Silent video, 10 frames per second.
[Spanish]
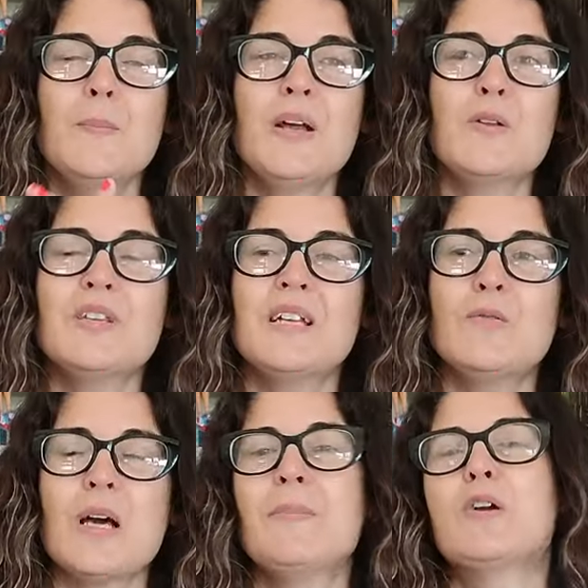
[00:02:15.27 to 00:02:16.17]
pero tiene
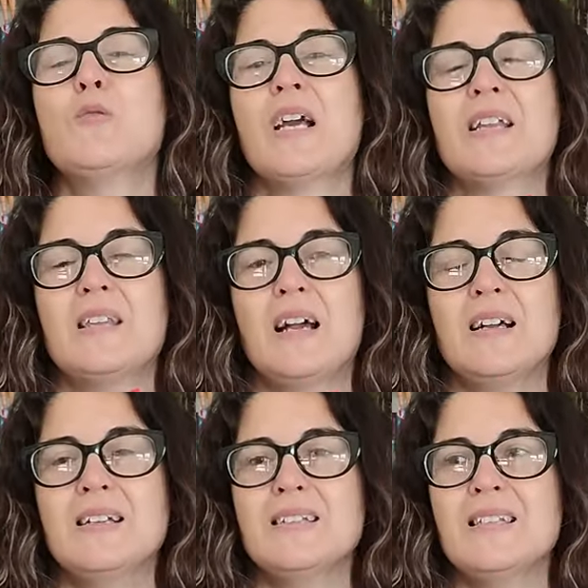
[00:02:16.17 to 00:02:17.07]
una
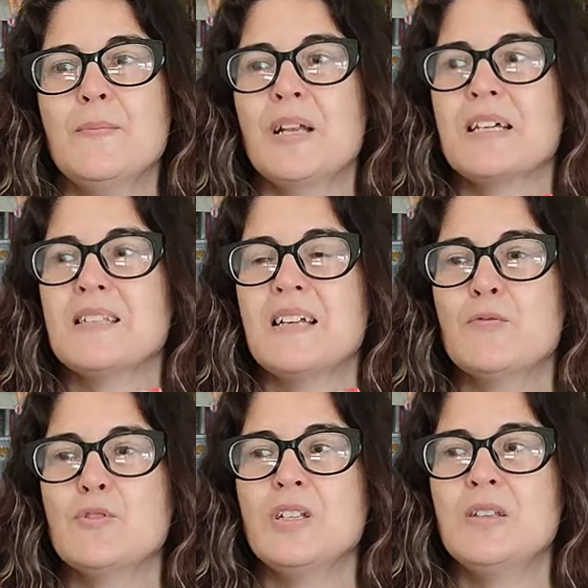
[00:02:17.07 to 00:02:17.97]
peculiaridad. Siempre que está
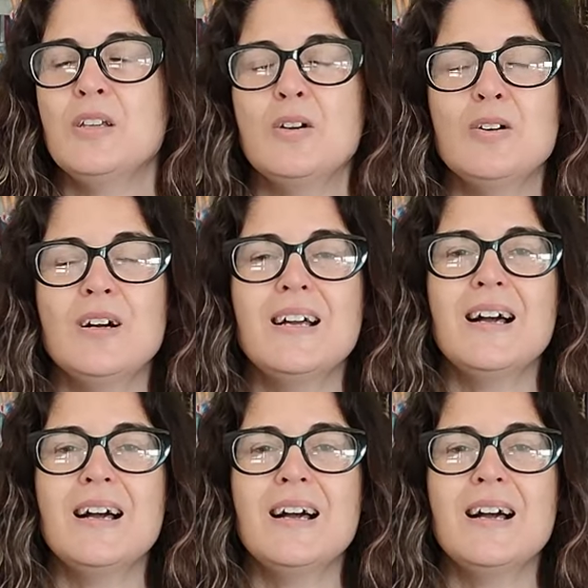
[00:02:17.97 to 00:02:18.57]
en un sitio,